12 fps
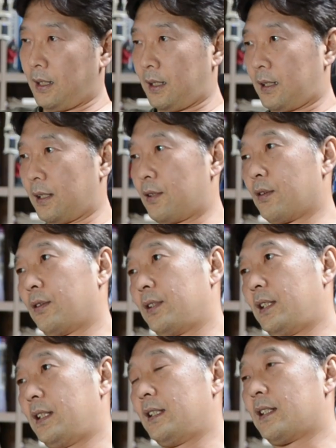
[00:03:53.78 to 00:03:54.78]
그래서
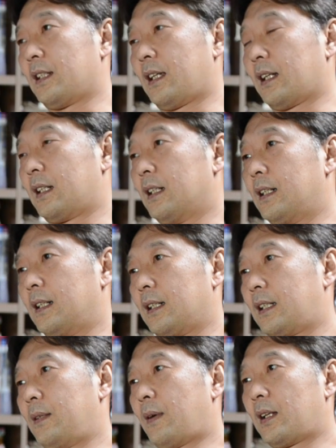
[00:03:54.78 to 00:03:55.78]
이 이제 그
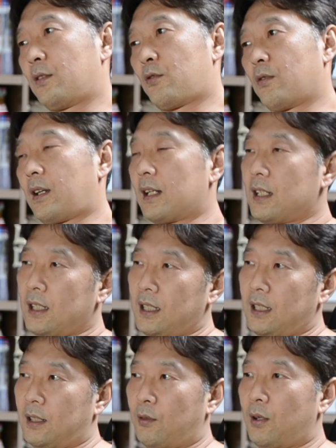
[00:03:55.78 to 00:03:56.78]
기반 기술을
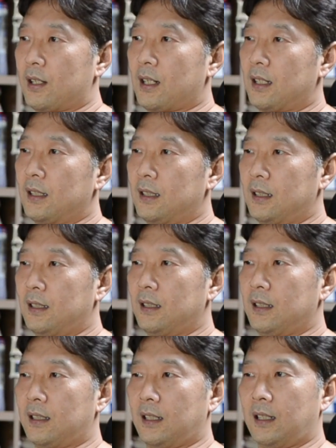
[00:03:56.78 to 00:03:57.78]
가진 회사는
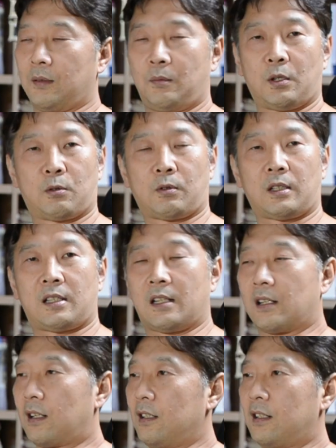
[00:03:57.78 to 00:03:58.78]
이제 미국의
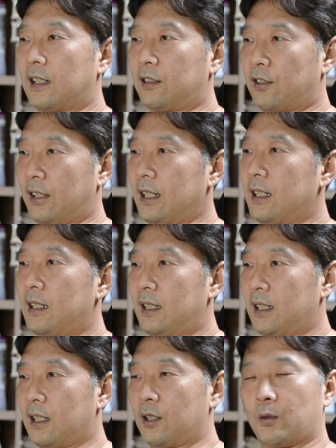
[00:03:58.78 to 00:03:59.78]
제너럴 일렉트릭
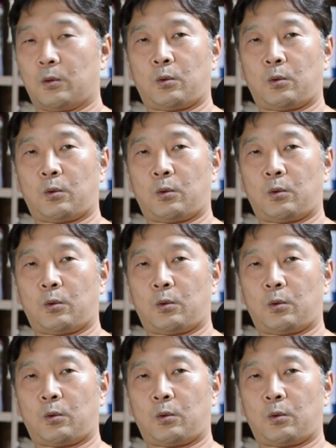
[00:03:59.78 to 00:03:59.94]
그리고